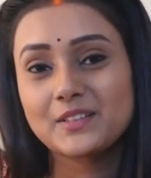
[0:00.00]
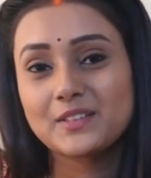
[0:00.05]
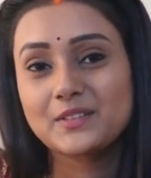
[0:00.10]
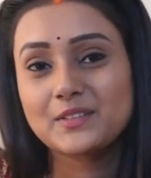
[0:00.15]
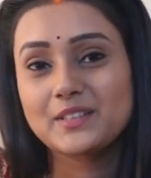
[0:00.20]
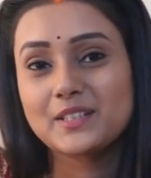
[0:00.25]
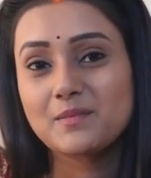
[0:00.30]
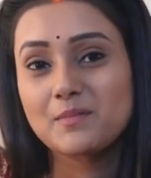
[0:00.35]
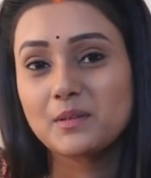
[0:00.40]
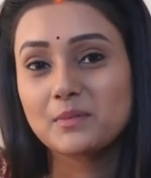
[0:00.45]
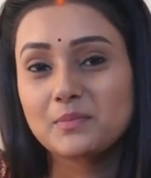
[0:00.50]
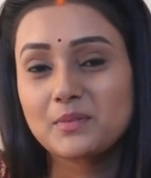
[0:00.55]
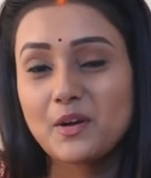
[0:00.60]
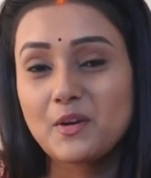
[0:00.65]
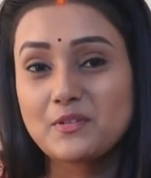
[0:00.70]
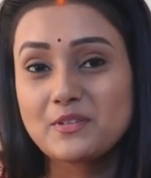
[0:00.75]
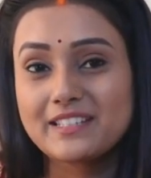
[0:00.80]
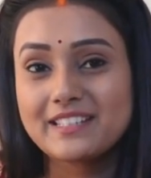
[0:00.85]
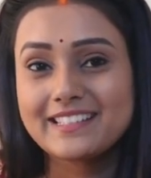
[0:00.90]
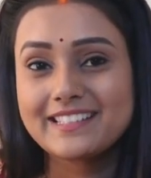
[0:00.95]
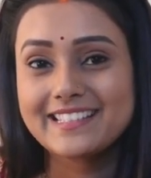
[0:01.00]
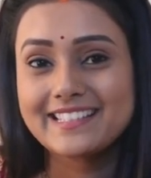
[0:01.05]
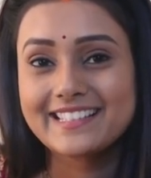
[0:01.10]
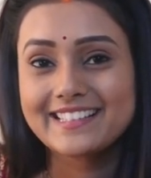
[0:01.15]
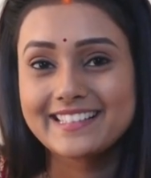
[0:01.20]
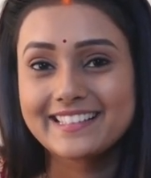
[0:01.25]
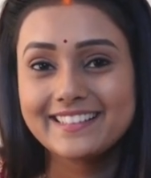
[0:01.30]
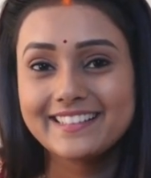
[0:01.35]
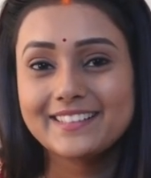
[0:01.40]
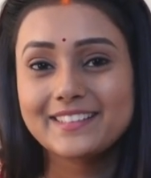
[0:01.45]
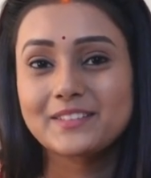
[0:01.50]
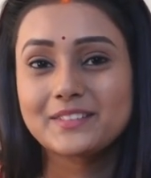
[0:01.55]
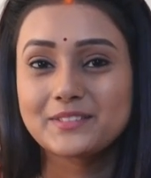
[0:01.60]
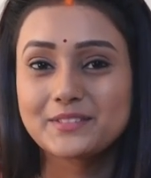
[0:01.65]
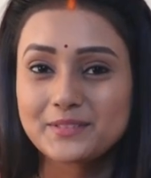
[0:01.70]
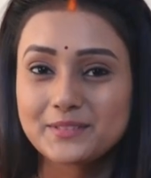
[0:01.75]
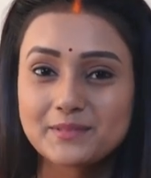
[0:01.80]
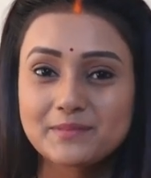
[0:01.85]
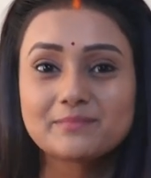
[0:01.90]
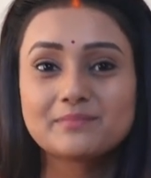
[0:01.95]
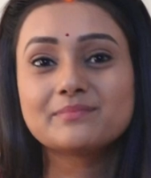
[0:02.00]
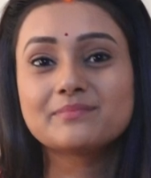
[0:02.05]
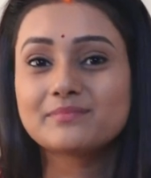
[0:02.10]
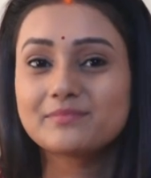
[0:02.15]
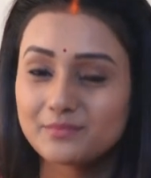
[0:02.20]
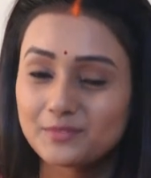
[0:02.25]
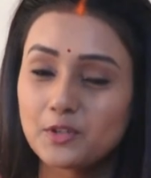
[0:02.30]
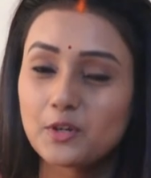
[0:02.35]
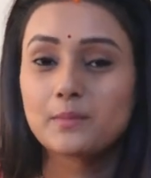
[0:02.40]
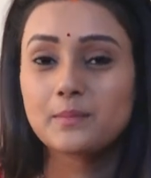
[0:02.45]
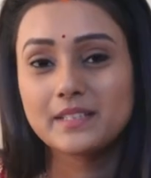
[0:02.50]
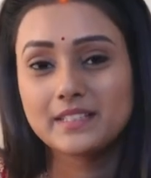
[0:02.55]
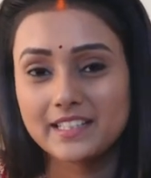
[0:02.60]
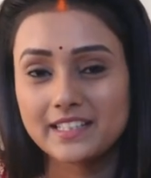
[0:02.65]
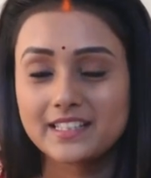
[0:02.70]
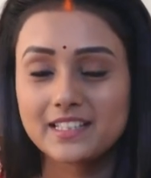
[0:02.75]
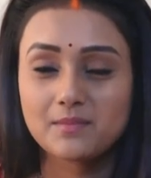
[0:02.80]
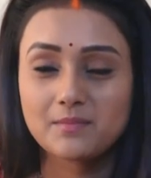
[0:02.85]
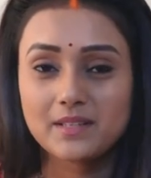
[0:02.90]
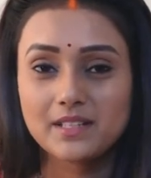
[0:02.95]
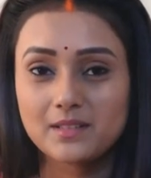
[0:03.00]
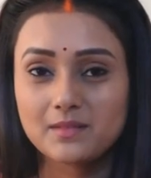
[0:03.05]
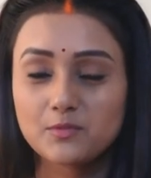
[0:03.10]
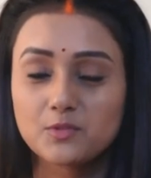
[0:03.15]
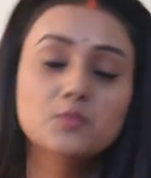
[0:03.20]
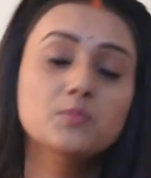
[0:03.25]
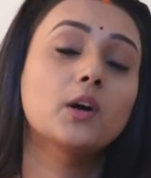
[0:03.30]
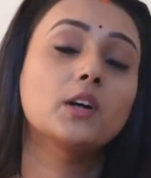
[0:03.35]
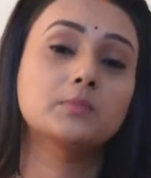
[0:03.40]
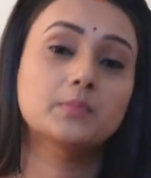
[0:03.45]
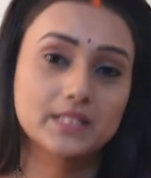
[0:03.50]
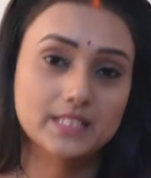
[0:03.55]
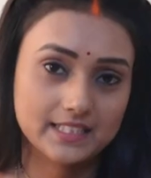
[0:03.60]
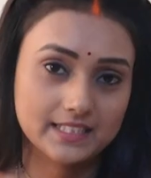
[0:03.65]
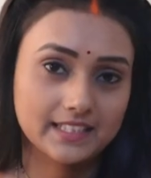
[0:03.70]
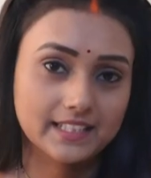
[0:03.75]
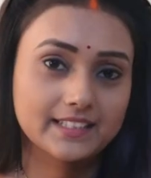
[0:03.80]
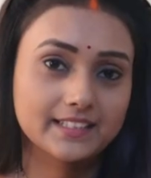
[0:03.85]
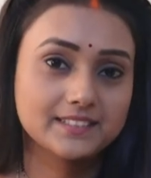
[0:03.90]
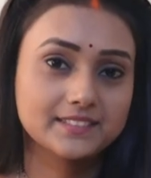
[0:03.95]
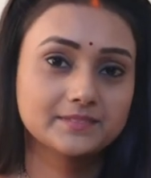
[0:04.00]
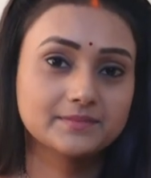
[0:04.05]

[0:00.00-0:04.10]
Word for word: तो ये बहुत प्राउड की चीज़ है तो वो अभी देखी मैंने मुझे बहुत पसंद आई